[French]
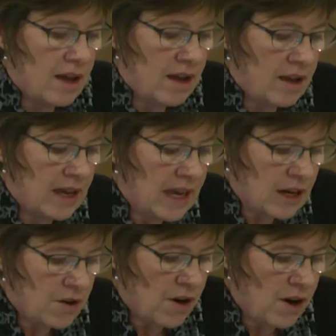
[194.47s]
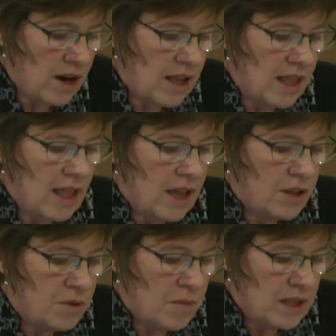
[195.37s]
agricoles
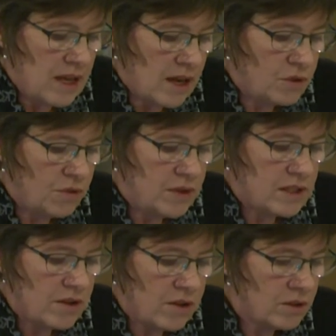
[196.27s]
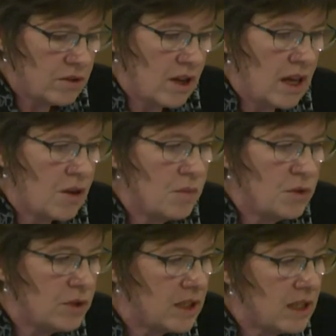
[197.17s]
de manière suffisante et comme
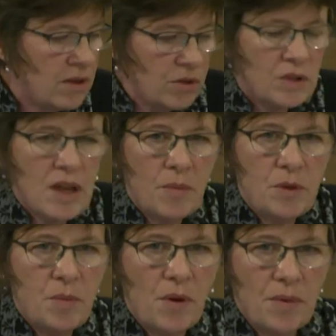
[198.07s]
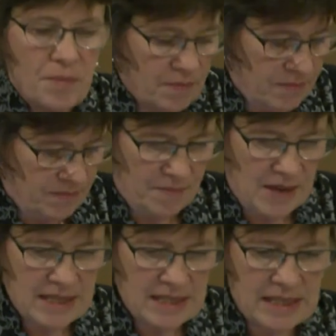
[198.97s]
noté dans notre amendement.
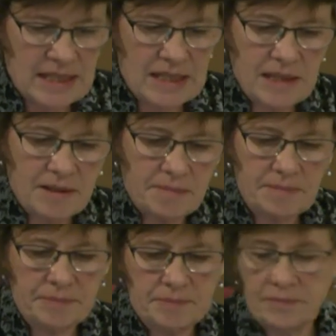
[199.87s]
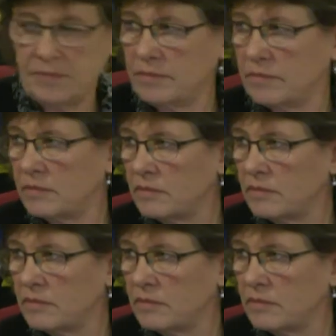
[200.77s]
Merci, Merci Monsieur Grégoire.